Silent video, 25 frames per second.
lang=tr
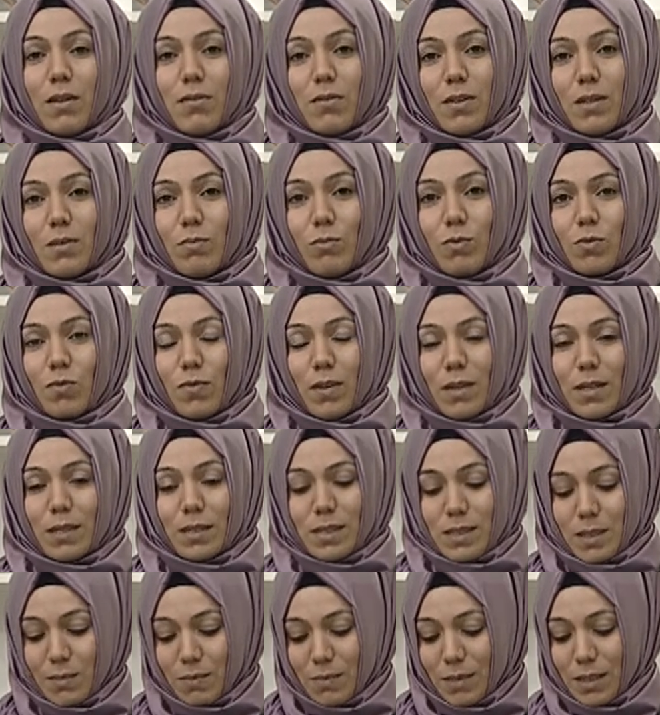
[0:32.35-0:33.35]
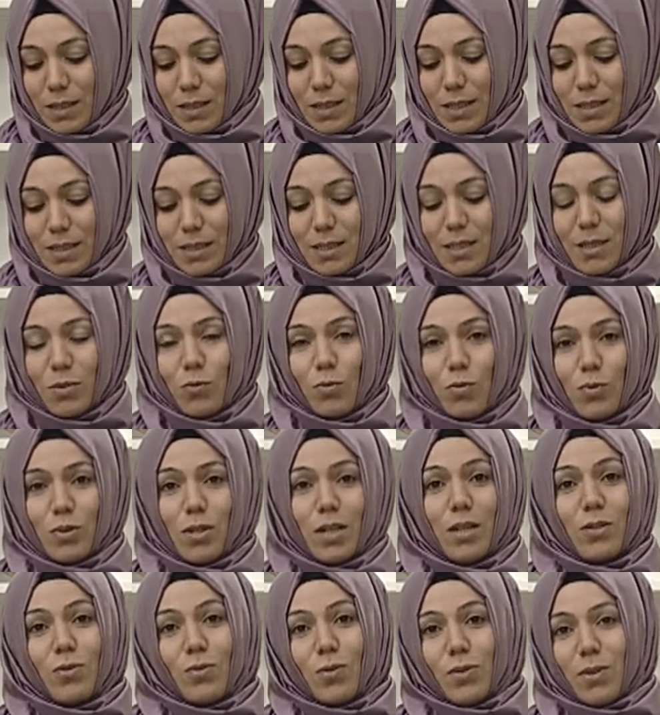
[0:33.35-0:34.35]
Ve mutfak kısmında ise
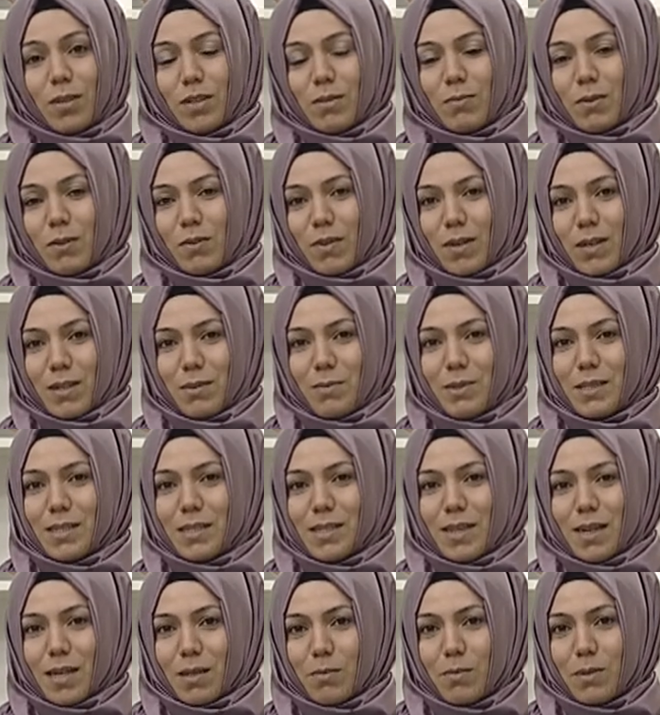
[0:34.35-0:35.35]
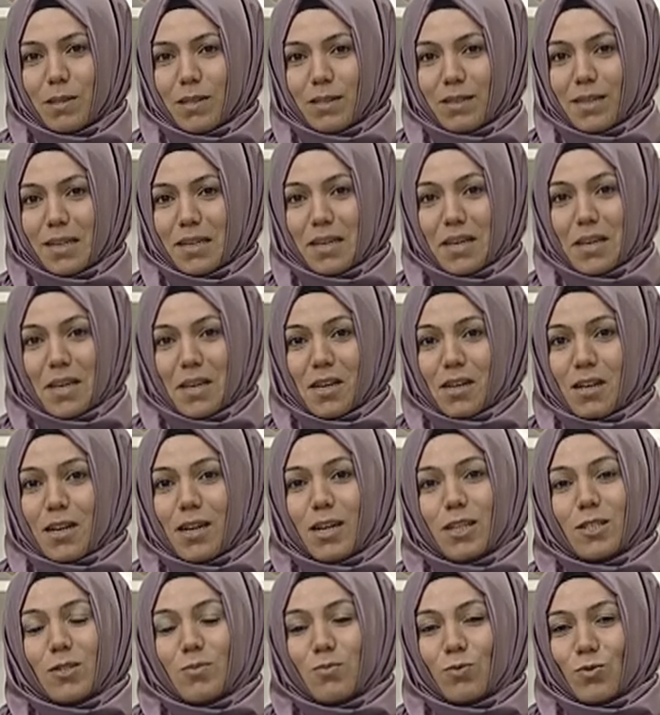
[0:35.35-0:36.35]
Nurdan Gül hanımefendi bizlerle birlikte
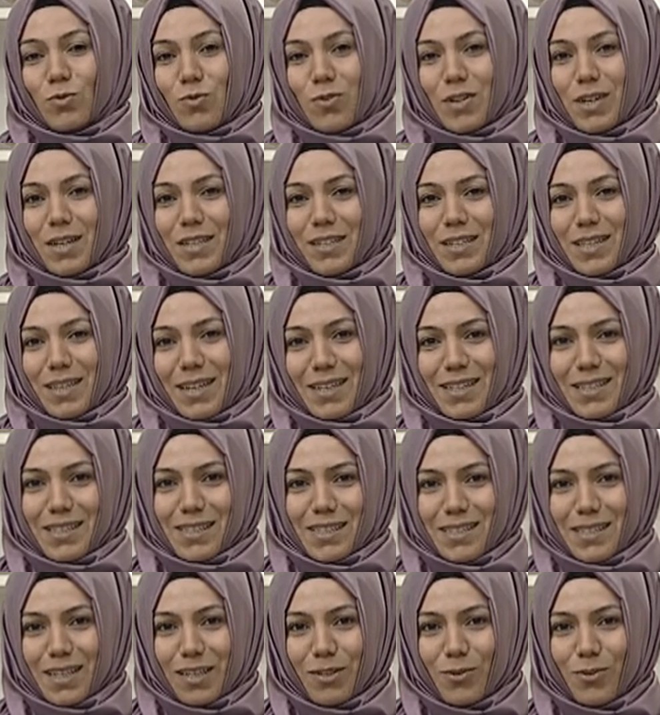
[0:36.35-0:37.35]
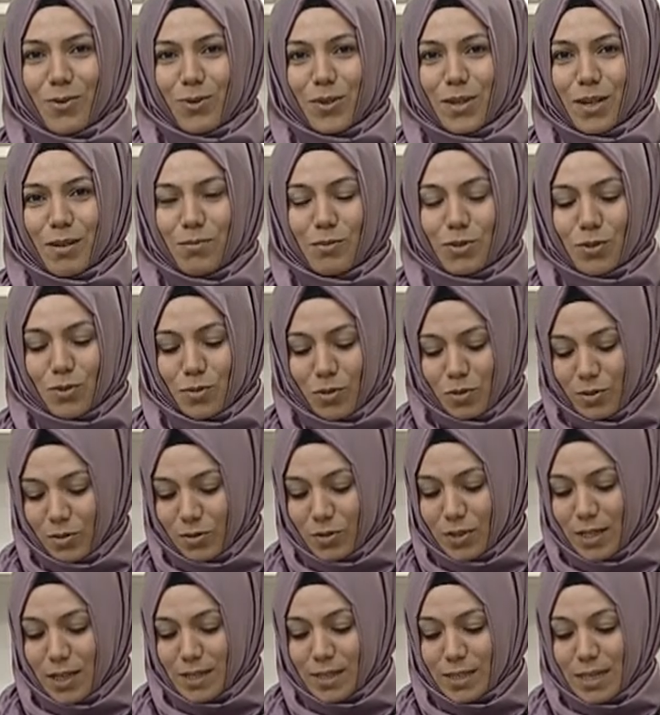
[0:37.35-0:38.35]
Kars mutfağını kendisinden öğrenmiş
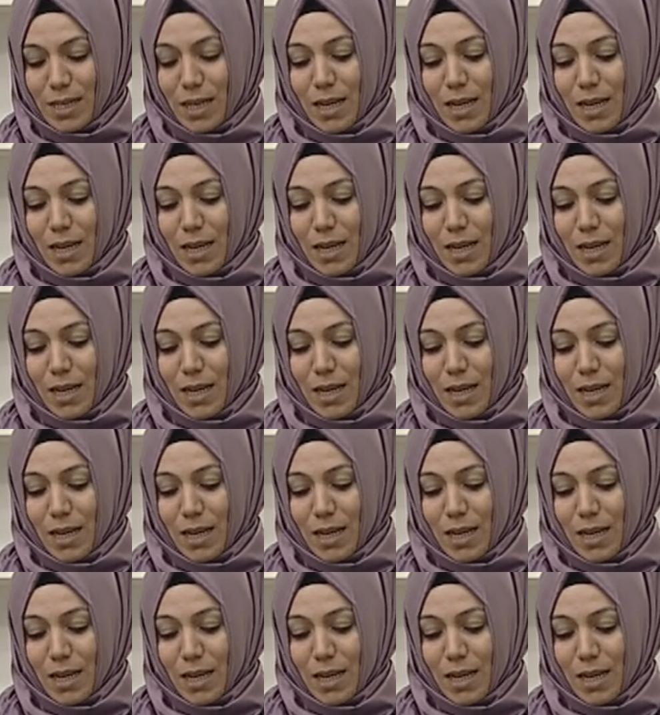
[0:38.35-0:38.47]
olacağız.